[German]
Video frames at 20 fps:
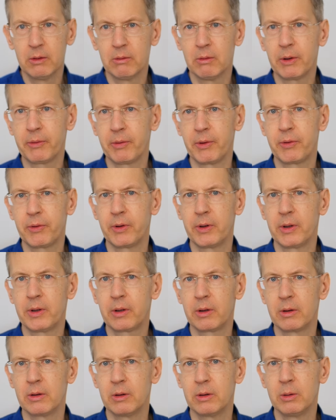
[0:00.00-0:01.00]
was weiß
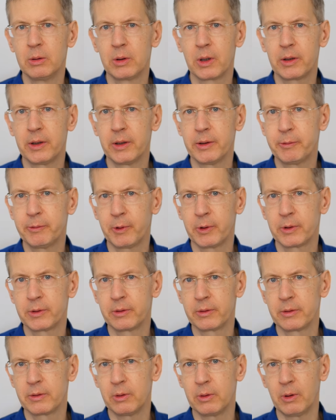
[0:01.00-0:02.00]
ich, äh, hunderte
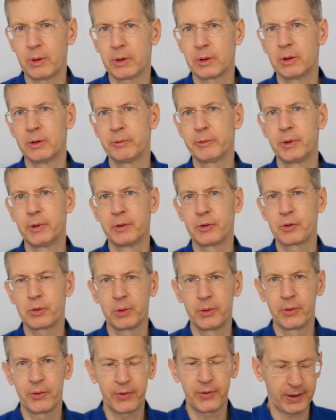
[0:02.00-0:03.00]
von Euro für einen
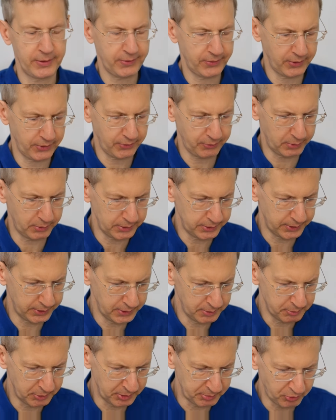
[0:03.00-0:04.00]
Stundensatz, das wollte ich
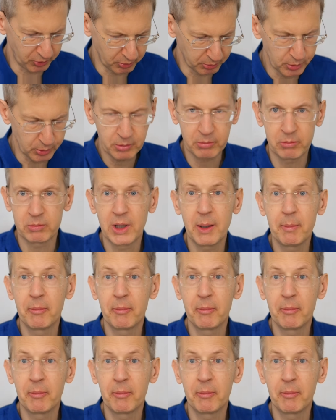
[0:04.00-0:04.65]
niemandem zumuten.